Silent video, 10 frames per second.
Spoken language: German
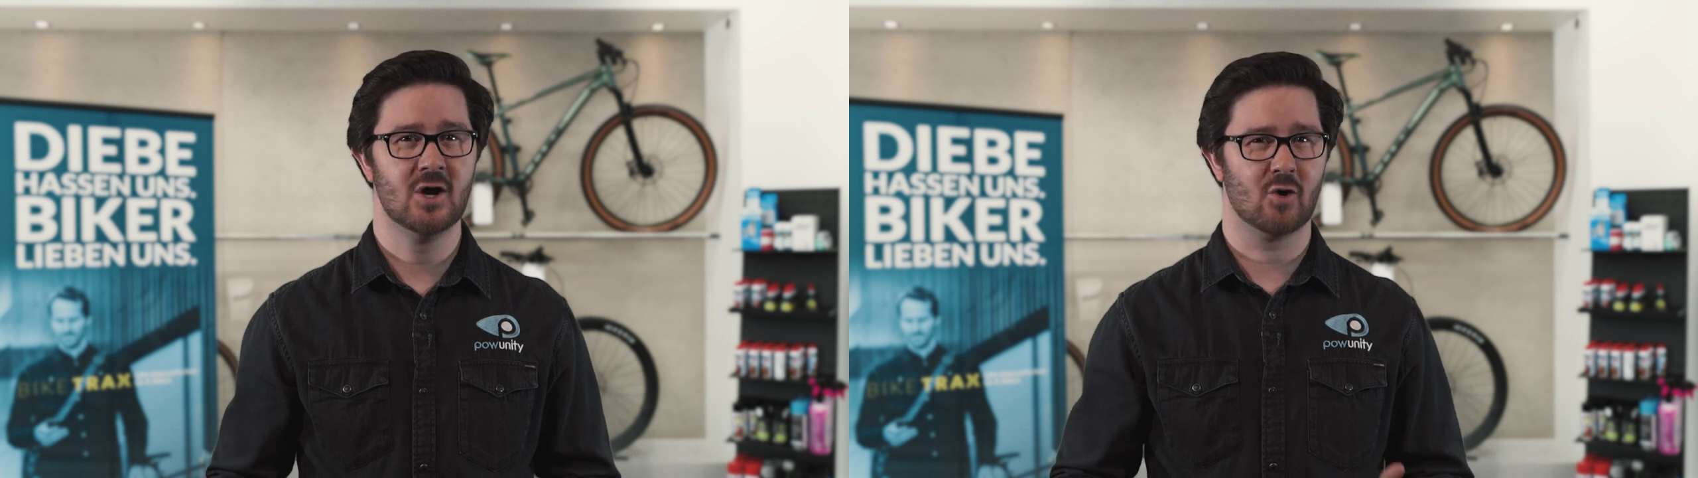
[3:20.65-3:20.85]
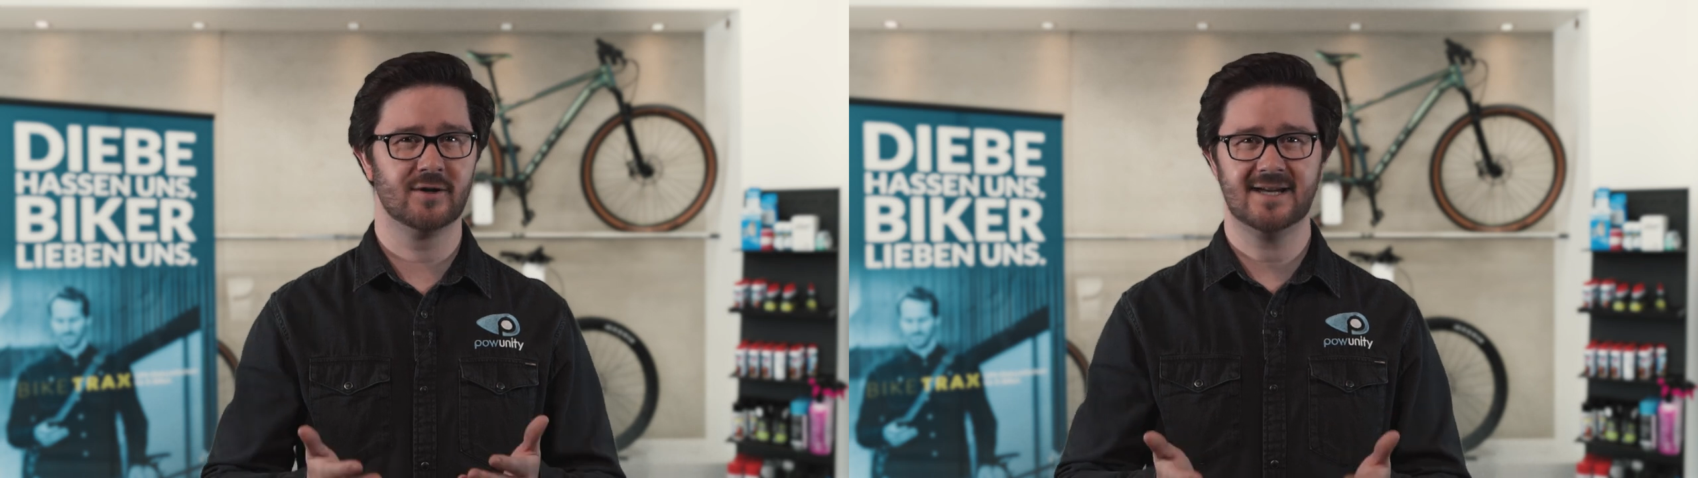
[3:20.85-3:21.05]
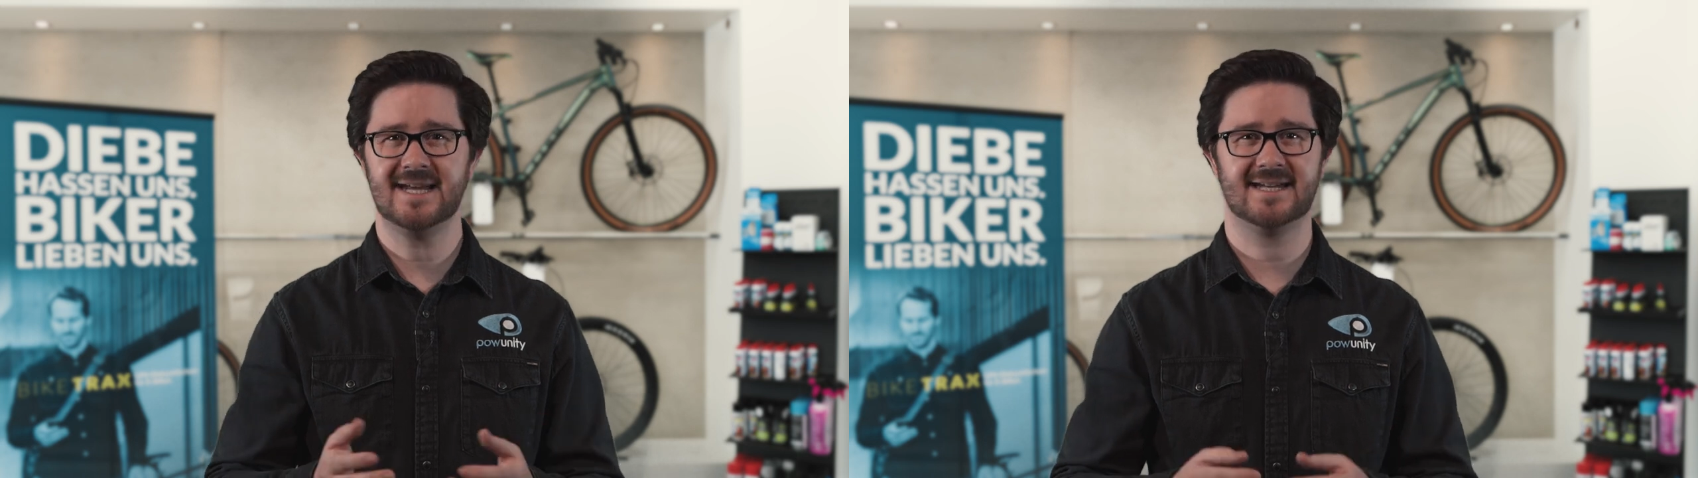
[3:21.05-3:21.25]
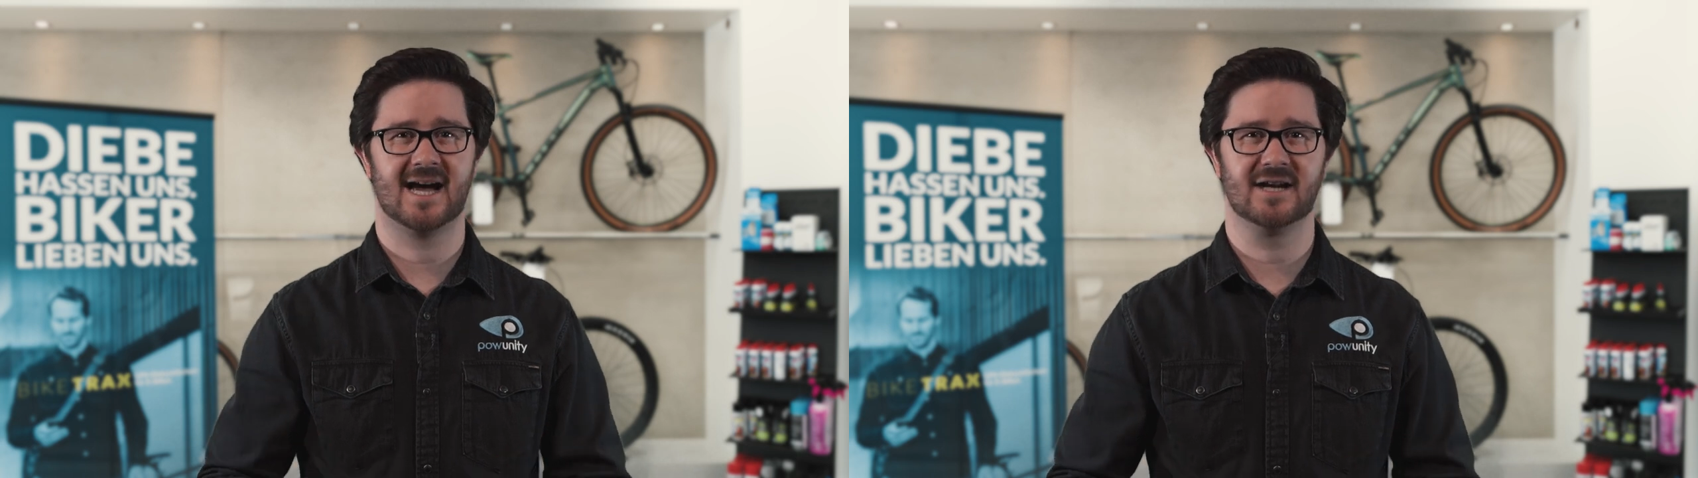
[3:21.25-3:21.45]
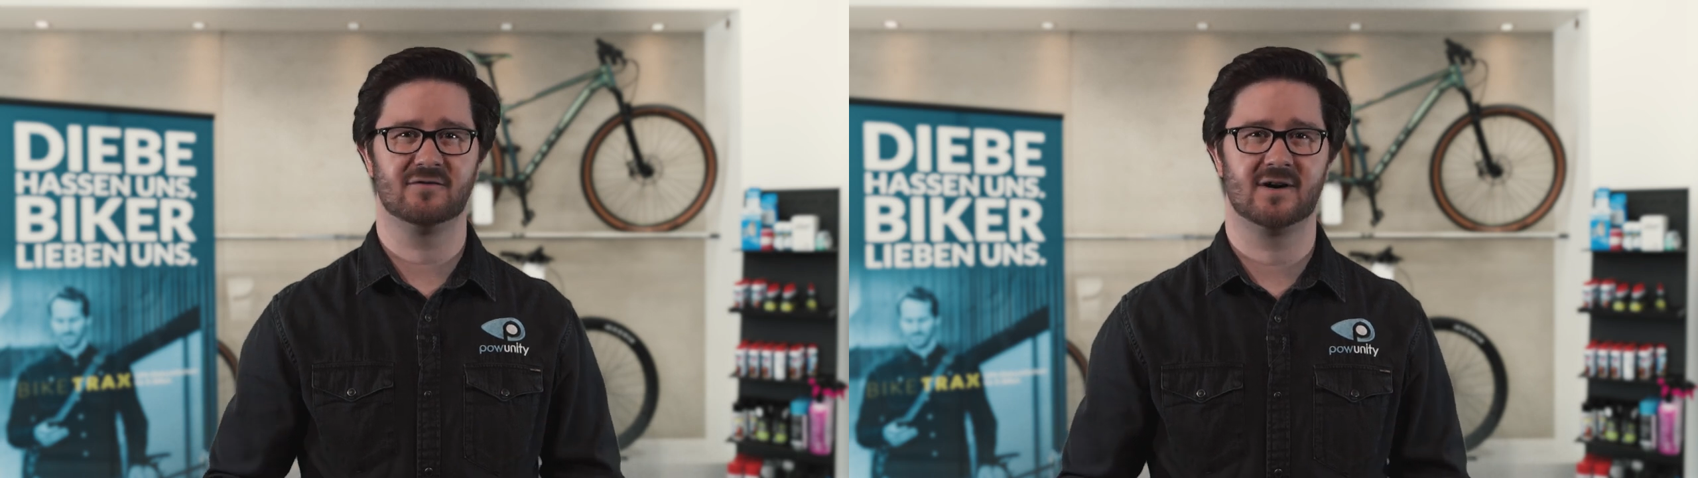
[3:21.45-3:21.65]
und nicht
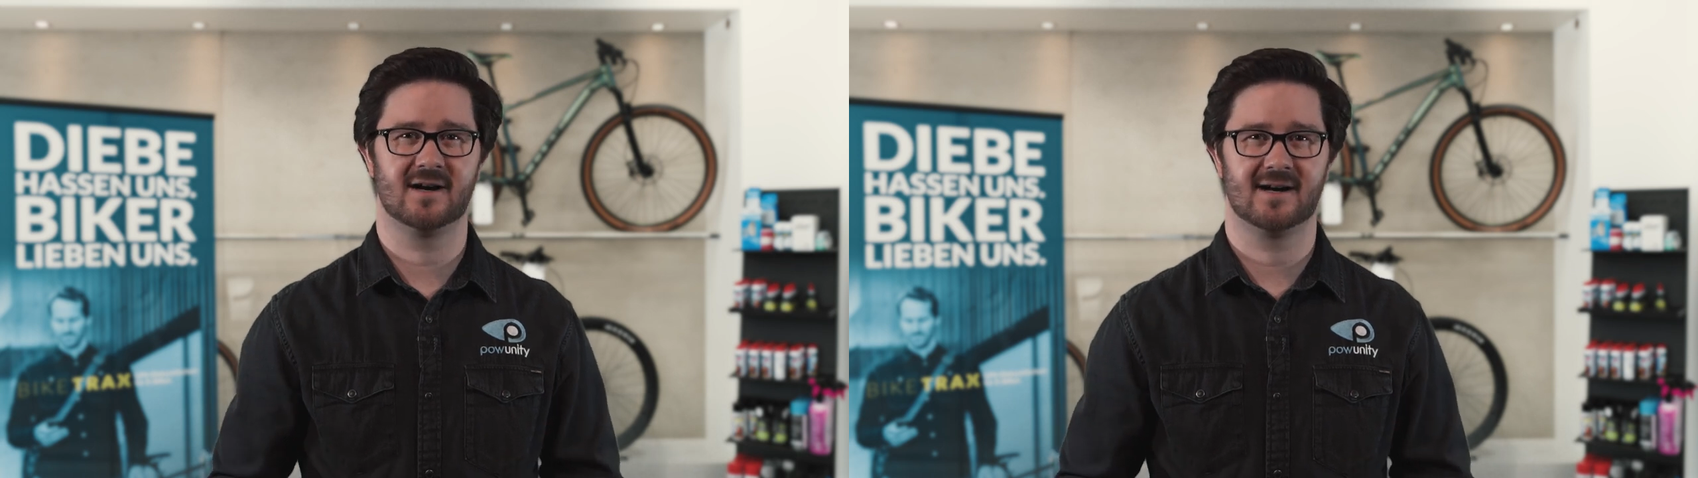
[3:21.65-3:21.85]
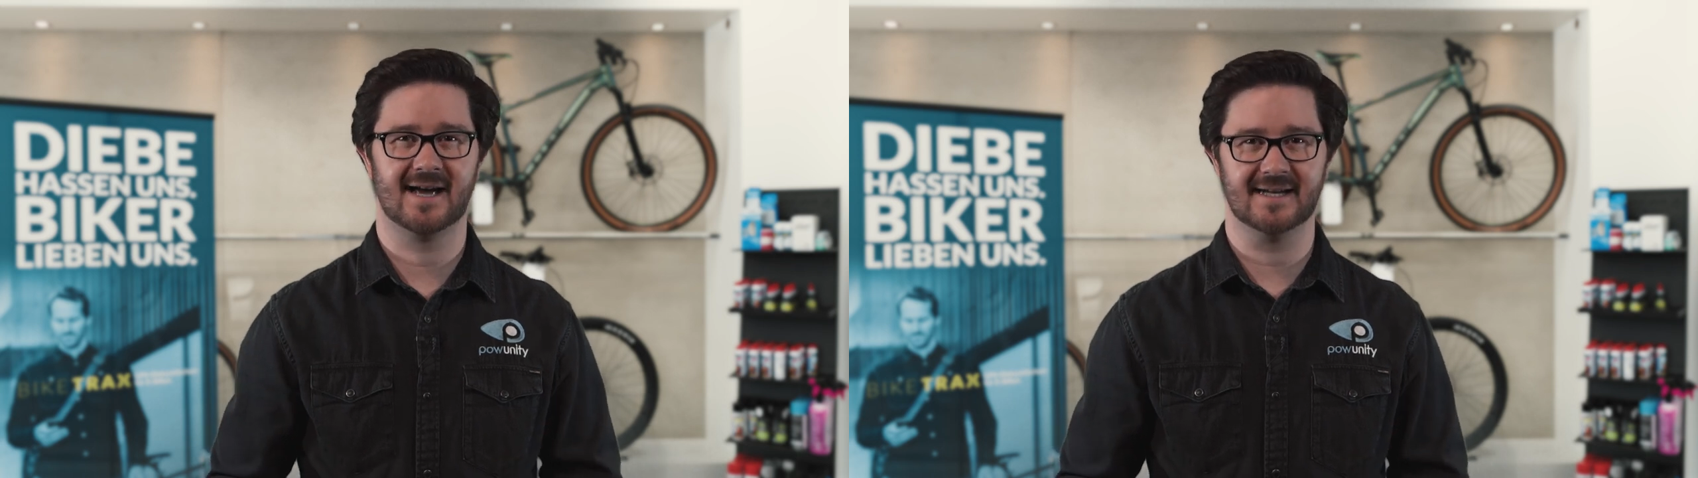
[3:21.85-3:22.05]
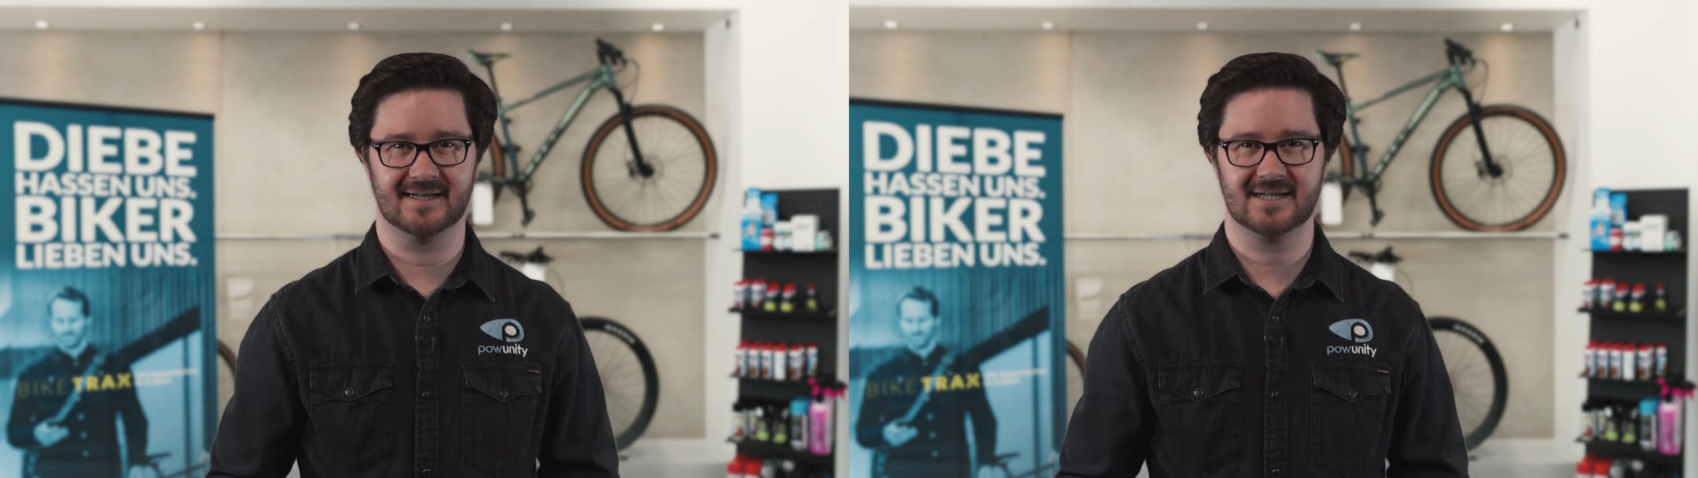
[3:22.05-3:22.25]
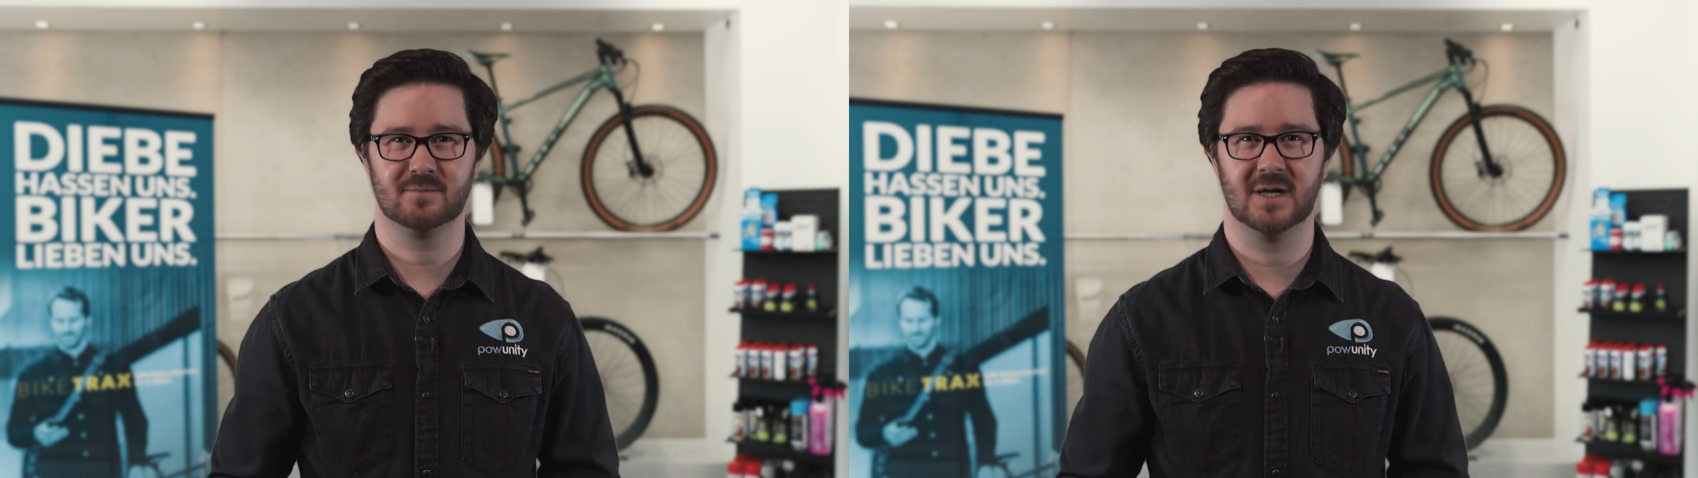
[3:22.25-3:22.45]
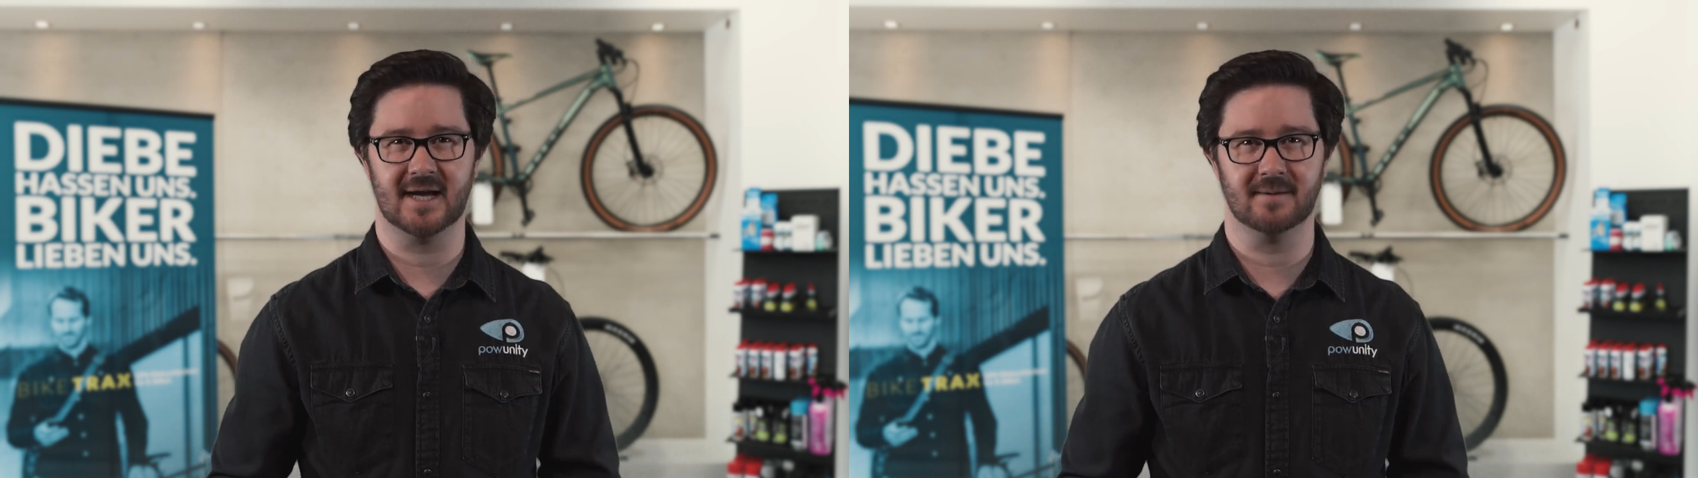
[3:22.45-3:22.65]
einfach ein
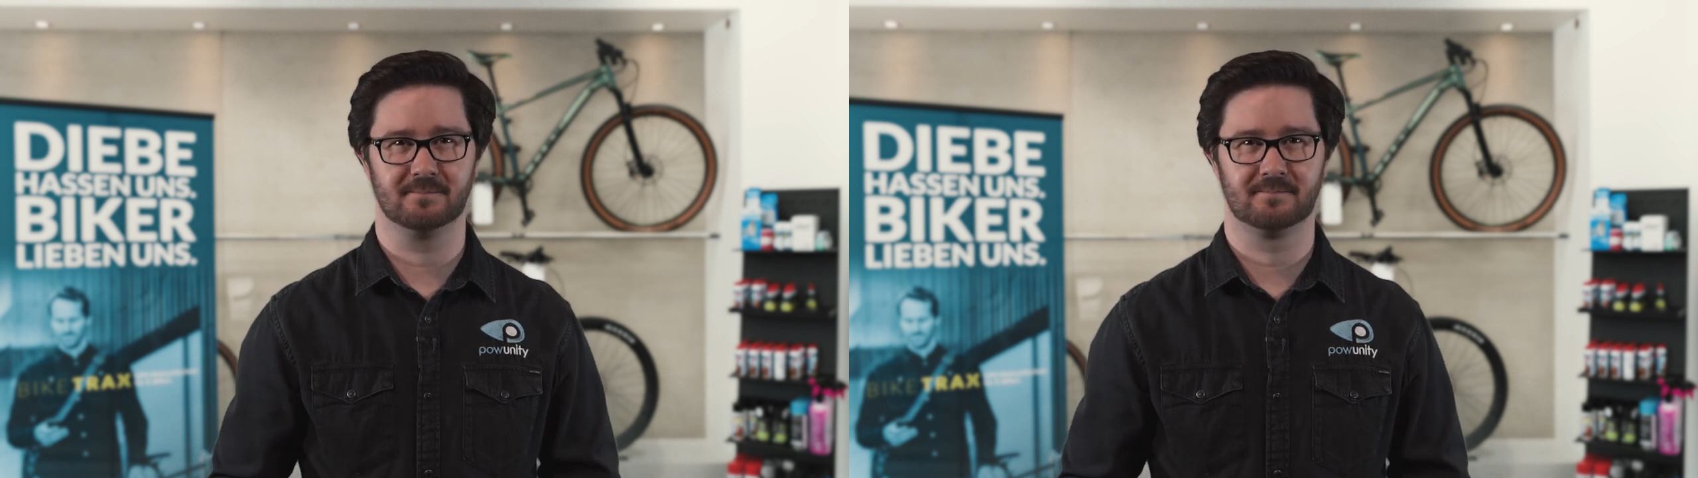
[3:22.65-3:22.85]
Display?